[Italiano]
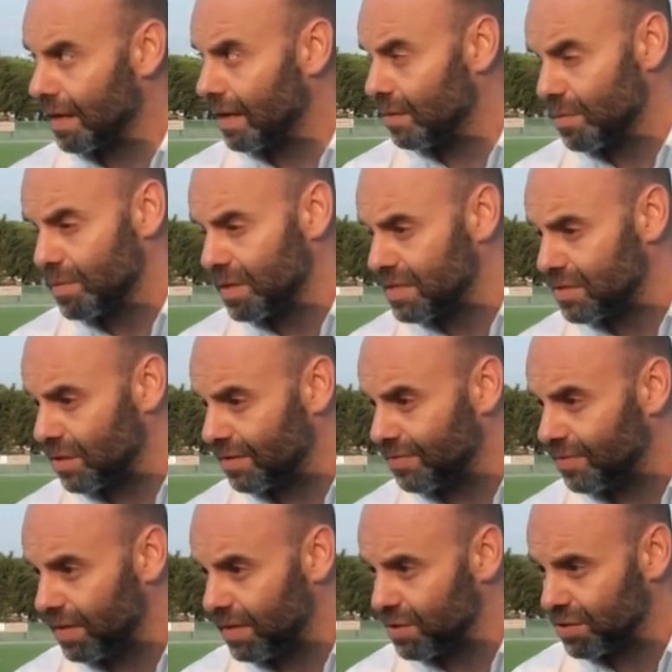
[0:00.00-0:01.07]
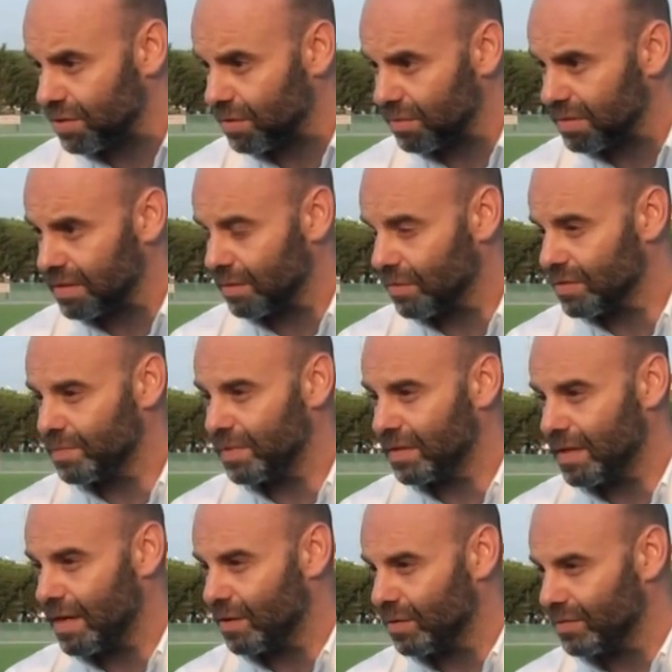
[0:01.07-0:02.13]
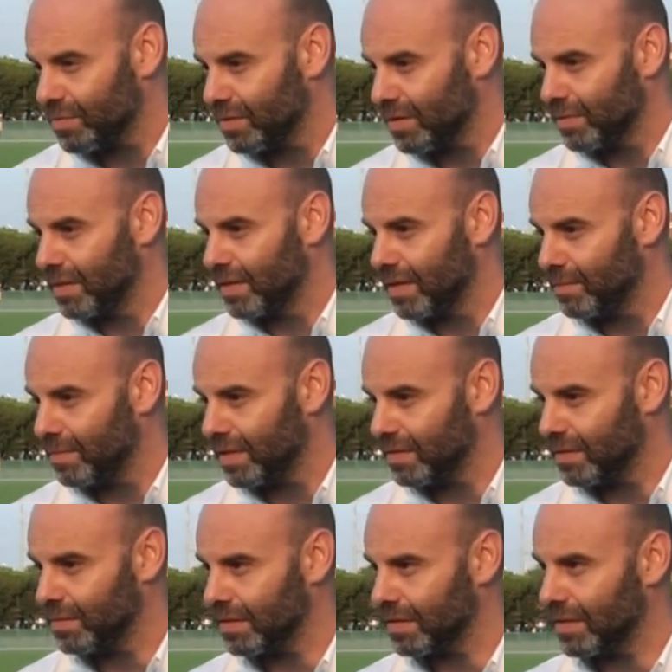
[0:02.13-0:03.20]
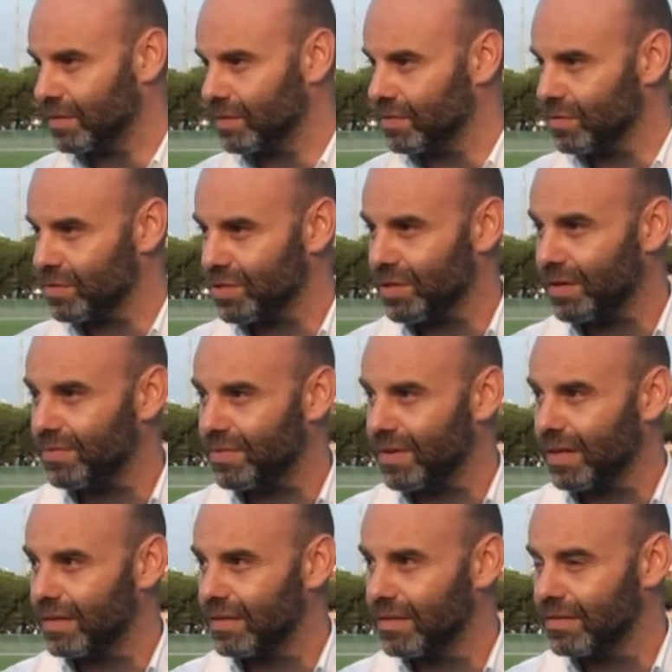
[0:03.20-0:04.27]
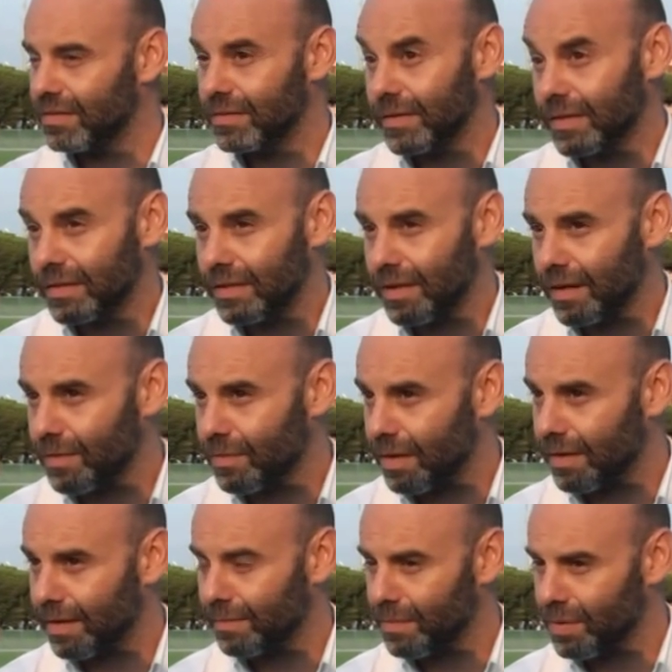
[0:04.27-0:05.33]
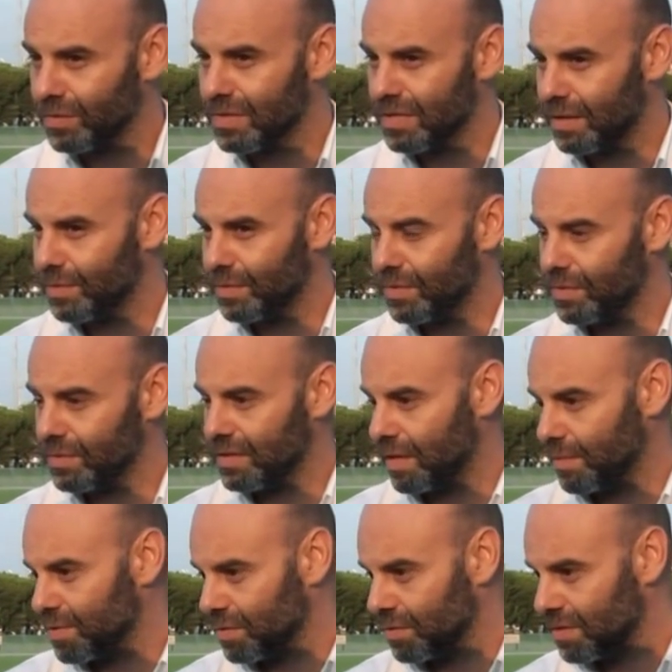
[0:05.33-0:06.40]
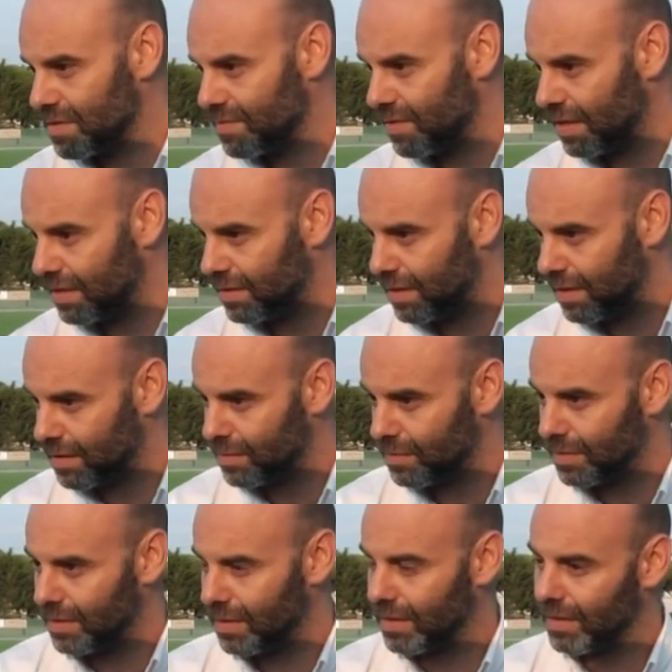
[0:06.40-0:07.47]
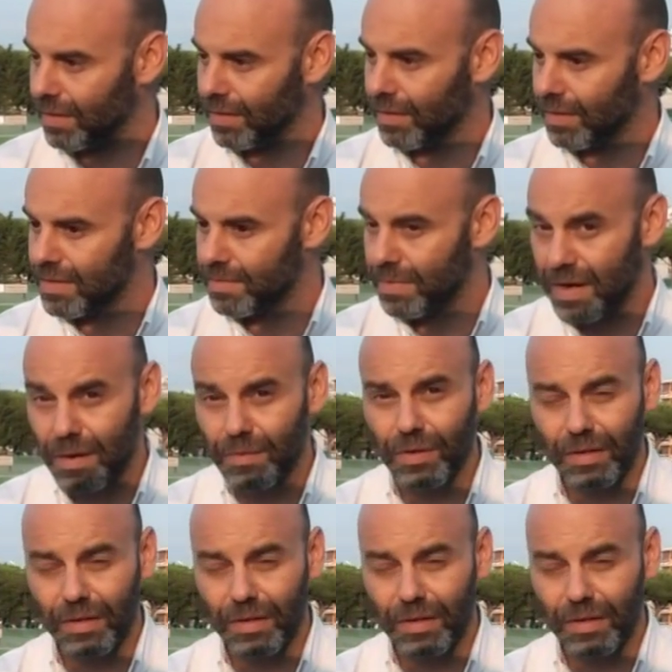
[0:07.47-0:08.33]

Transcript: che la popolazione è felice, no? questo è uno spettacolo fondamentalmente, pertanto se riusciamo a farli divertire in qualche modo siamo, saremo soddisfatti. Eh. Quindi speriamo